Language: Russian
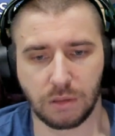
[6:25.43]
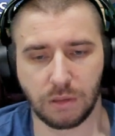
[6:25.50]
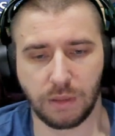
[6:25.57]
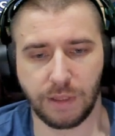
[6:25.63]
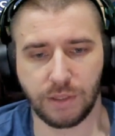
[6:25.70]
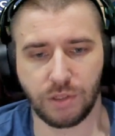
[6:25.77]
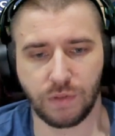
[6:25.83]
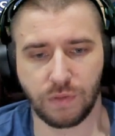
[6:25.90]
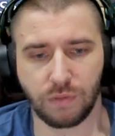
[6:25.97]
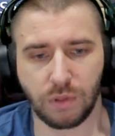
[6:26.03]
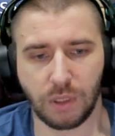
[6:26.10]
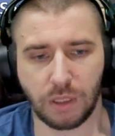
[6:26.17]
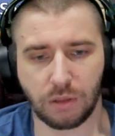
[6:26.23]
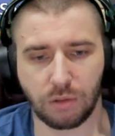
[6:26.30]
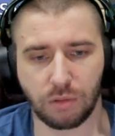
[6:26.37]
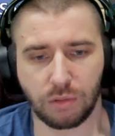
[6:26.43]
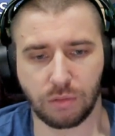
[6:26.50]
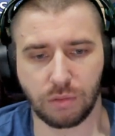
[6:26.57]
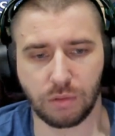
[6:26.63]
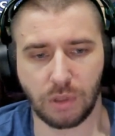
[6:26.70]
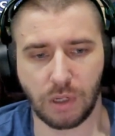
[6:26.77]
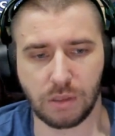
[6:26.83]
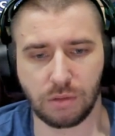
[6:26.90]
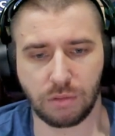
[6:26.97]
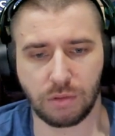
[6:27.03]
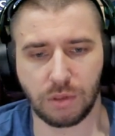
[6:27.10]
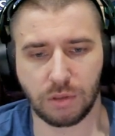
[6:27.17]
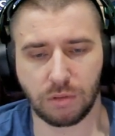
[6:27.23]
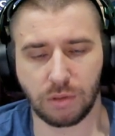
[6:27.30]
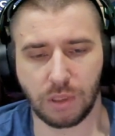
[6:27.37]
Для чего я это такую расту
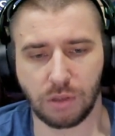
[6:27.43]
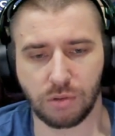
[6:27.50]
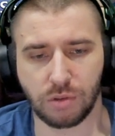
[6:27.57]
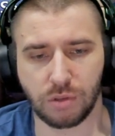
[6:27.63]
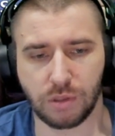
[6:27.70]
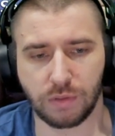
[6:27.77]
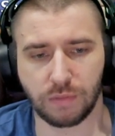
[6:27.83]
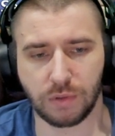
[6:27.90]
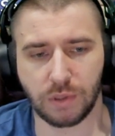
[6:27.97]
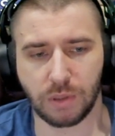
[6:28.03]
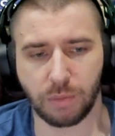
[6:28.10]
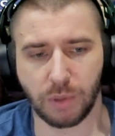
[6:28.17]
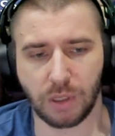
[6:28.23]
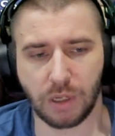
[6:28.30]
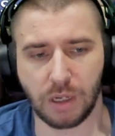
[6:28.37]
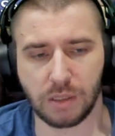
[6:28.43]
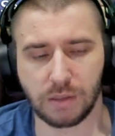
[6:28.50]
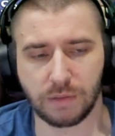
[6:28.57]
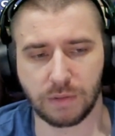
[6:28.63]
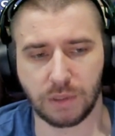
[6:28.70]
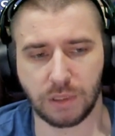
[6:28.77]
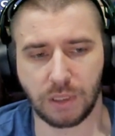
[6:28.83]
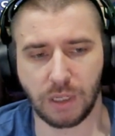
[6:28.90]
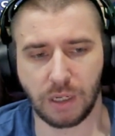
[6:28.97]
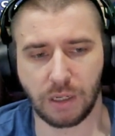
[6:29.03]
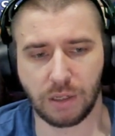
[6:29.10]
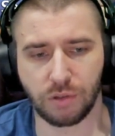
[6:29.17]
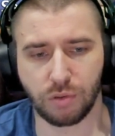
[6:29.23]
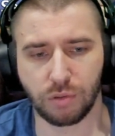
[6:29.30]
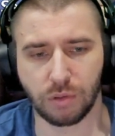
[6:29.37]
делаю, я уже сегодня показывал. Я
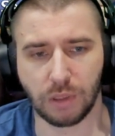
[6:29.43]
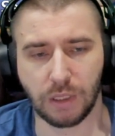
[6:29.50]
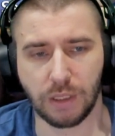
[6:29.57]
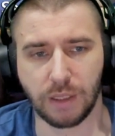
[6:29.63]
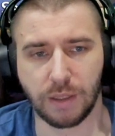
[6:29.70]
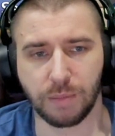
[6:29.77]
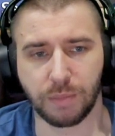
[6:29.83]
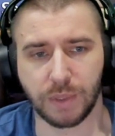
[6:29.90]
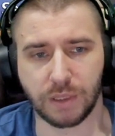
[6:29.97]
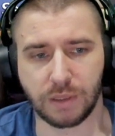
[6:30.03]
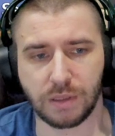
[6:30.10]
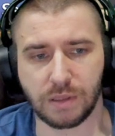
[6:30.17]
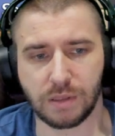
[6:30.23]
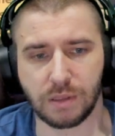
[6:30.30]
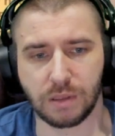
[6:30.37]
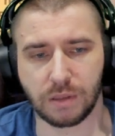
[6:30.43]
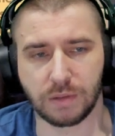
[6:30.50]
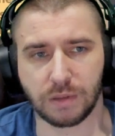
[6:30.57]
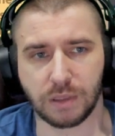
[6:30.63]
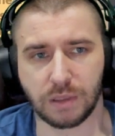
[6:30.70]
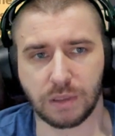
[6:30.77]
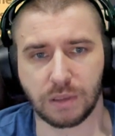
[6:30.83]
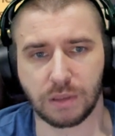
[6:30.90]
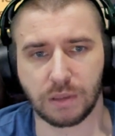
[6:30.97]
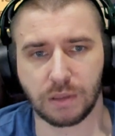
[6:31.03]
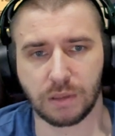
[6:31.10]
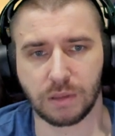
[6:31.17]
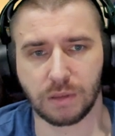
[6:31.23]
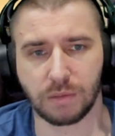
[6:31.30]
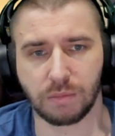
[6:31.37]
хочу потестировать
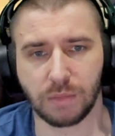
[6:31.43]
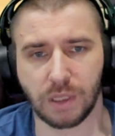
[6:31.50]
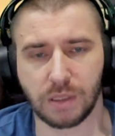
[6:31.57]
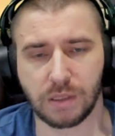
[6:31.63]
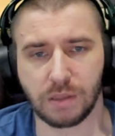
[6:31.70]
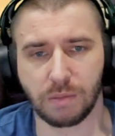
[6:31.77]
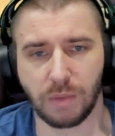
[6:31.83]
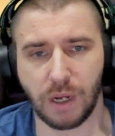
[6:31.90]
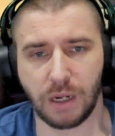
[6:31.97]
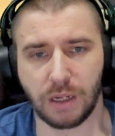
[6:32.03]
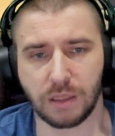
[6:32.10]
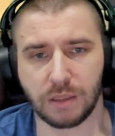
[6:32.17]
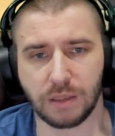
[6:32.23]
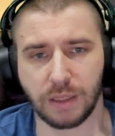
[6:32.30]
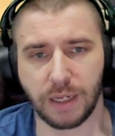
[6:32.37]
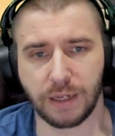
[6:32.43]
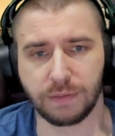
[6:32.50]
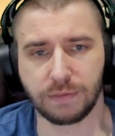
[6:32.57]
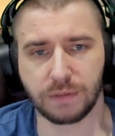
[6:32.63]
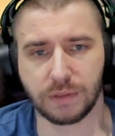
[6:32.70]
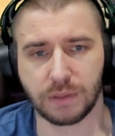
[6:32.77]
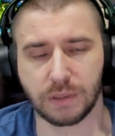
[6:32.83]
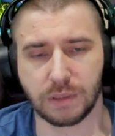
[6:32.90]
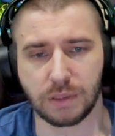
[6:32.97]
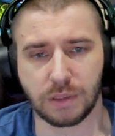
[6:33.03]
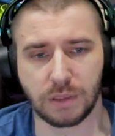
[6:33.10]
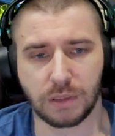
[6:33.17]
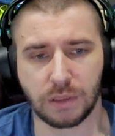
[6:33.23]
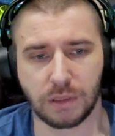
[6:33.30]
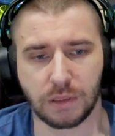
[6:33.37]
максимальный деф
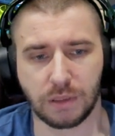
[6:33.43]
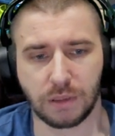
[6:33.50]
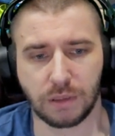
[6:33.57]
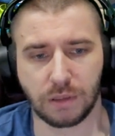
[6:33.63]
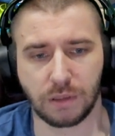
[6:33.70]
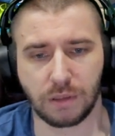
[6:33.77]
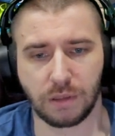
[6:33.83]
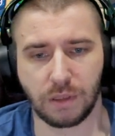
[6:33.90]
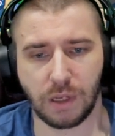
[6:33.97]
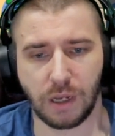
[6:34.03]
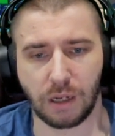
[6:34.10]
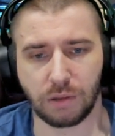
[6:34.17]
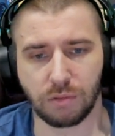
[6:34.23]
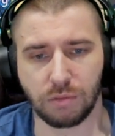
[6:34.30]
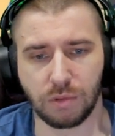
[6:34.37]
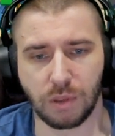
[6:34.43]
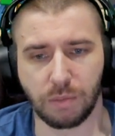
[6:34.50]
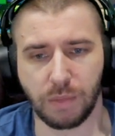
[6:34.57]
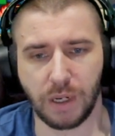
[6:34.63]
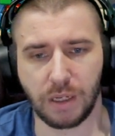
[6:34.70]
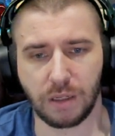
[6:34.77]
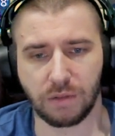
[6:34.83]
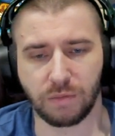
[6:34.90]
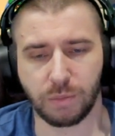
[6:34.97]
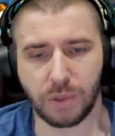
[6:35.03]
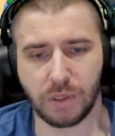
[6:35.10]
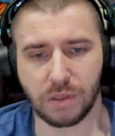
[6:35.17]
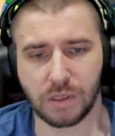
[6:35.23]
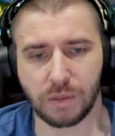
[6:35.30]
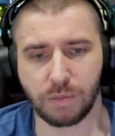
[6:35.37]
так, ну на Мэри, в
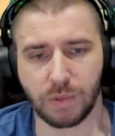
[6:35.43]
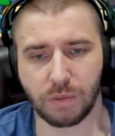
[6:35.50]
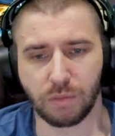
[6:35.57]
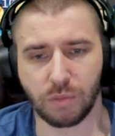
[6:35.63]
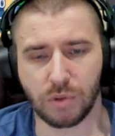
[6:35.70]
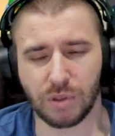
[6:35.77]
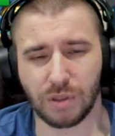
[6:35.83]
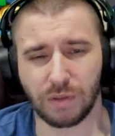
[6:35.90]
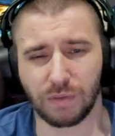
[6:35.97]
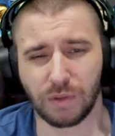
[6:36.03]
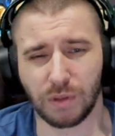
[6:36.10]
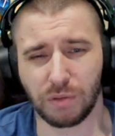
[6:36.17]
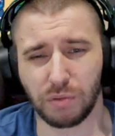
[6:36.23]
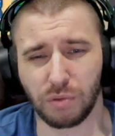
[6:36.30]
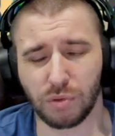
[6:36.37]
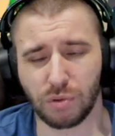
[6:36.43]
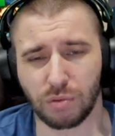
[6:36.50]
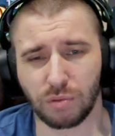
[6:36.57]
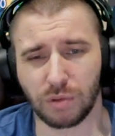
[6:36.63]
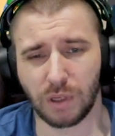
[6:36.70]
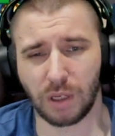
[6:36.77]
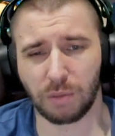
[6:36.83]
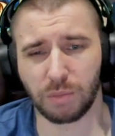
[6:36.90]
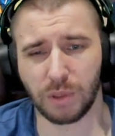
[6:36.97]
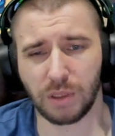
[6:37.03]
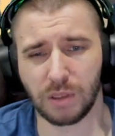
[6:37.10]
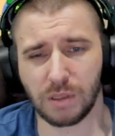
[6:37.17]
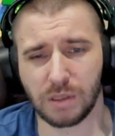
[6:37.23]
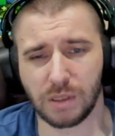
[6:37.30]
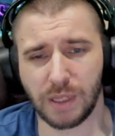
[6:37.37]
принципе, можно в ладушку как бы и
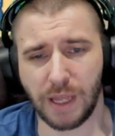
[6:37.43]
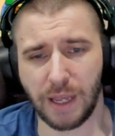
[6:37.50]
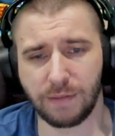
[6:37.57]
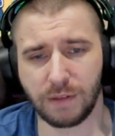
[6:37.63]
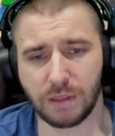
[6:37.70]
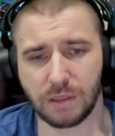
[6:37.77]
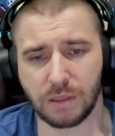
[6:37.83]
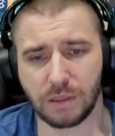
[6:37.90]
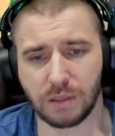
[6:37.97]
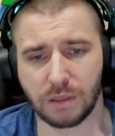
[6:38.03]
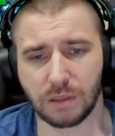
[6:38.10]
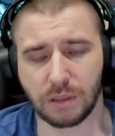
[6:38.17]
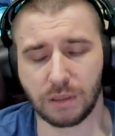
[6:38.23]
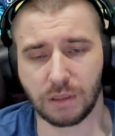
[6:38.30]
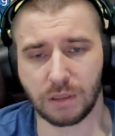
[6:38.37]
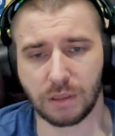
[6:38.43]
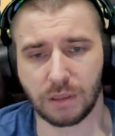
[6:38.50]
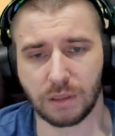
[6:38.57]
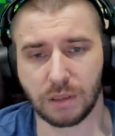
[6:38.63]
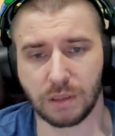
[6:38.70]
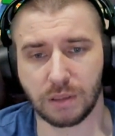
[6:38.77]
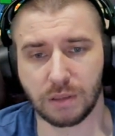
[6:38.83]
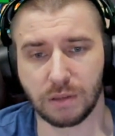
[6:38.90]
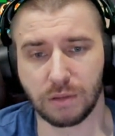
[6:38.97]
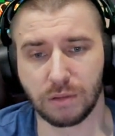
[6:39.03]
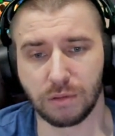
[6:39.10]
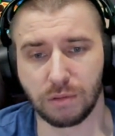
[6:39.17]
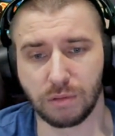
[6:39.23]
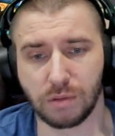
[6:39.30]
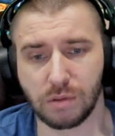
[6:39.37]
не ставить, э,
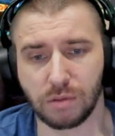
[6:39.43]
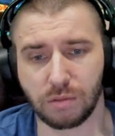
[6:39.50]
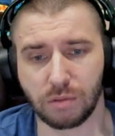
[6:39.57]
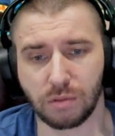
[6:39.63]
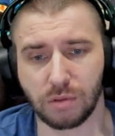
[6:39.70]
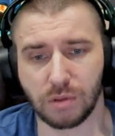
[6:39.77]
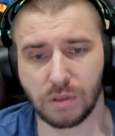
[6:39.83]
но с другой